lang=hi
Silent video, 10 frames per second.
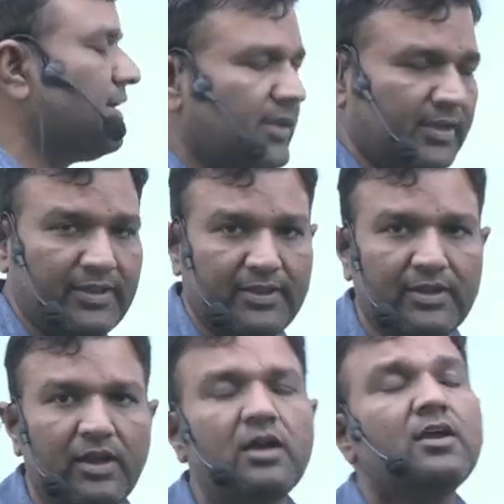ए रहेगा
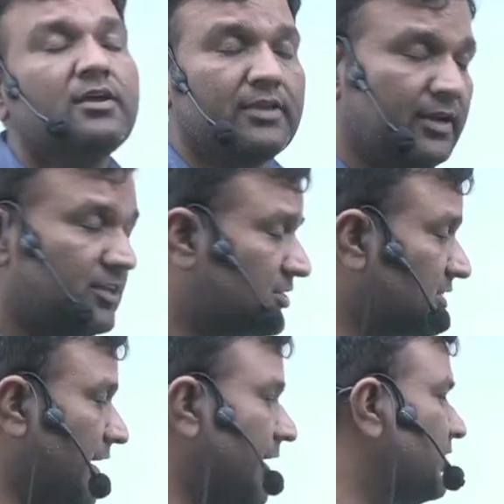यानी
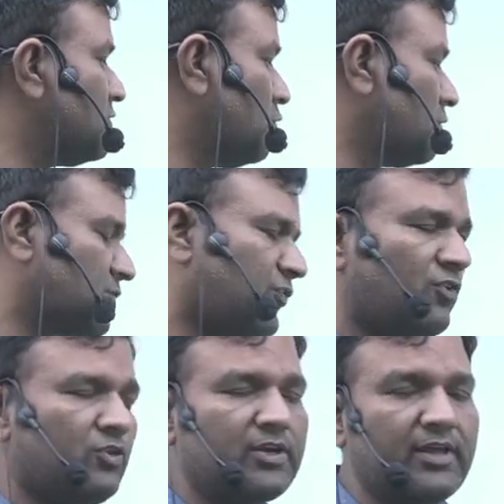सेंट जॉर्ज
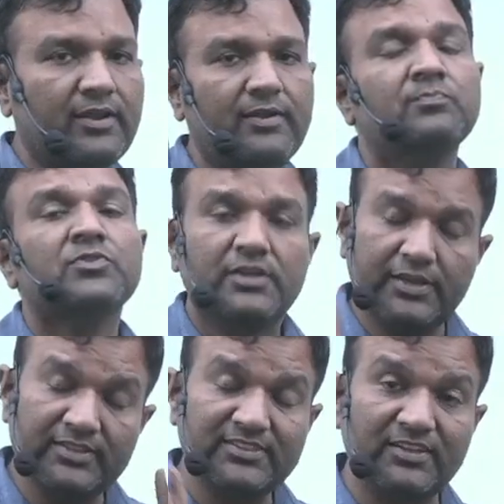फोर्ट है ना ये
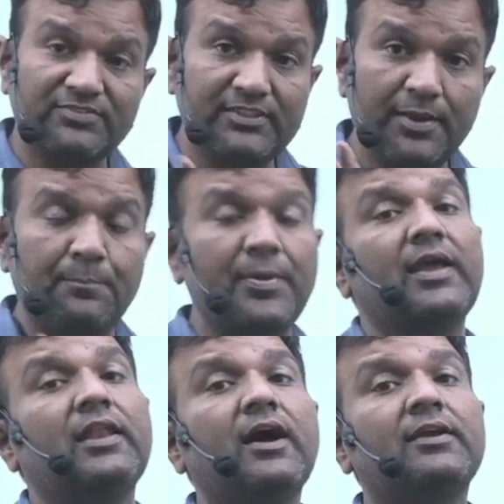सबसे
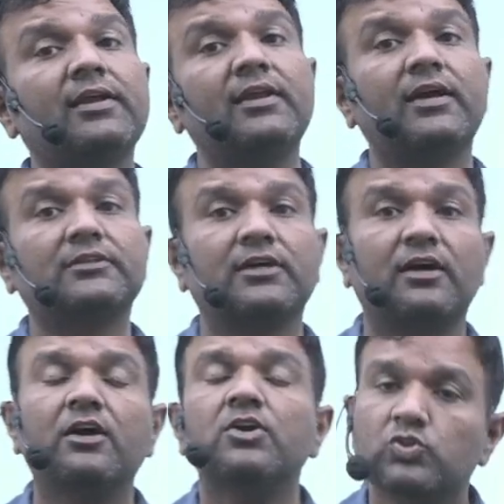पहला किला था
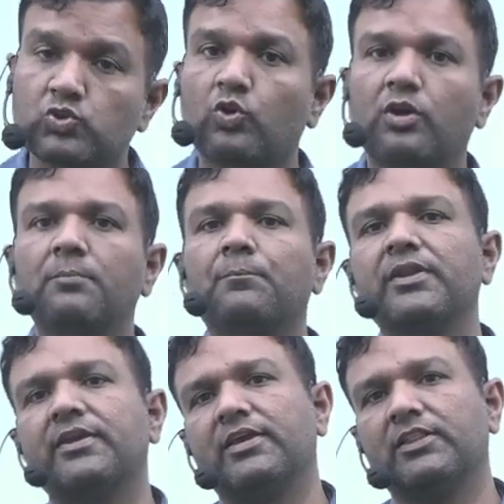जो कंपनी
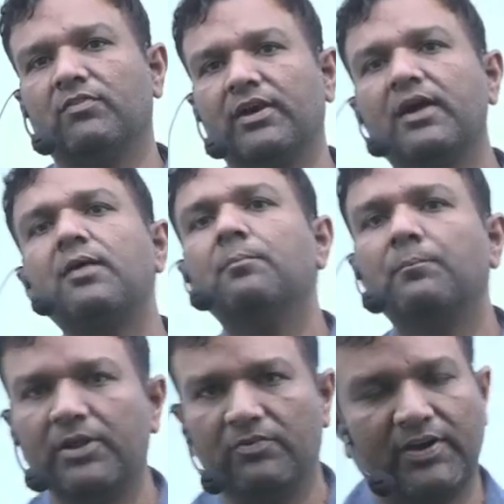के द्वारा
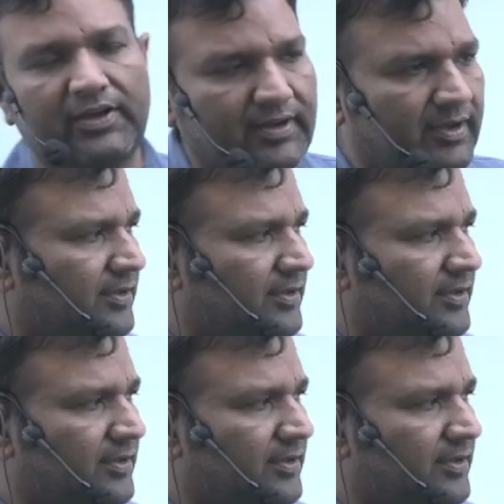बनवाया गया